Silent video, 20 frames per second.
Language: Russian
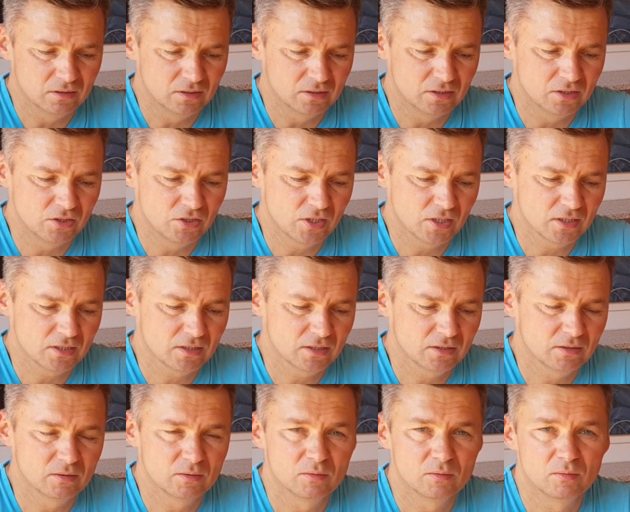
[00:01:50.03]
И сейчас
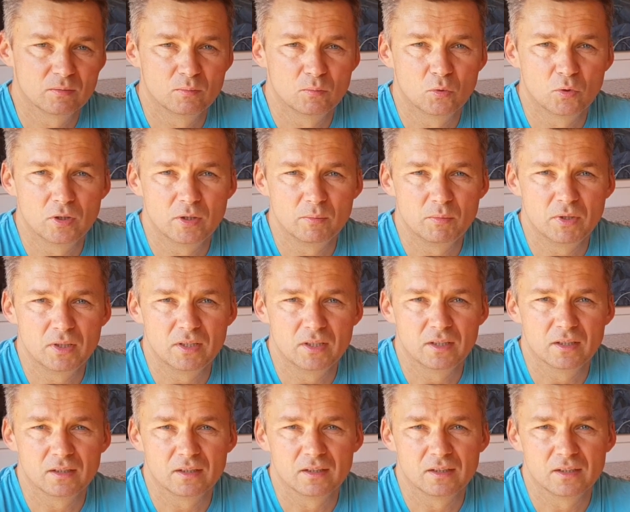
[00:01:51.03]

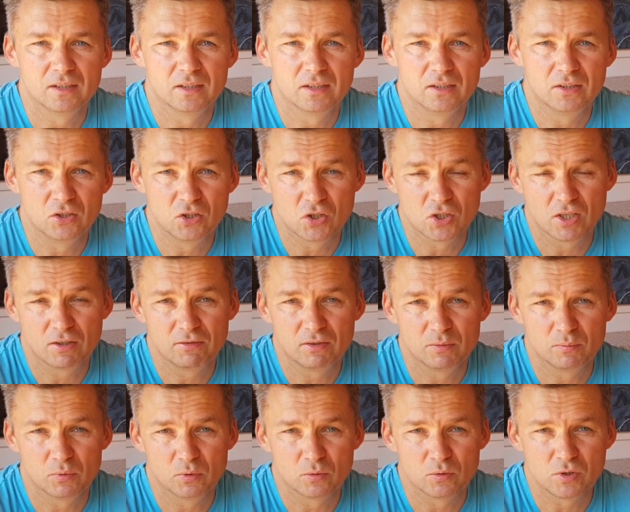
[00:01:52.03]
более-менее
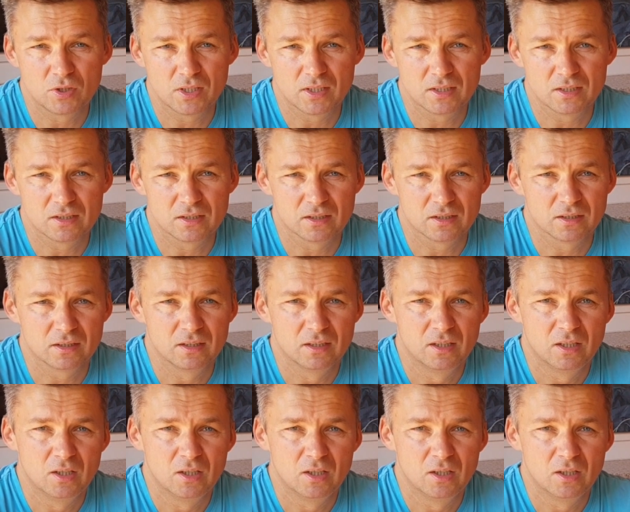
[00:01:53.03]
дешевле получается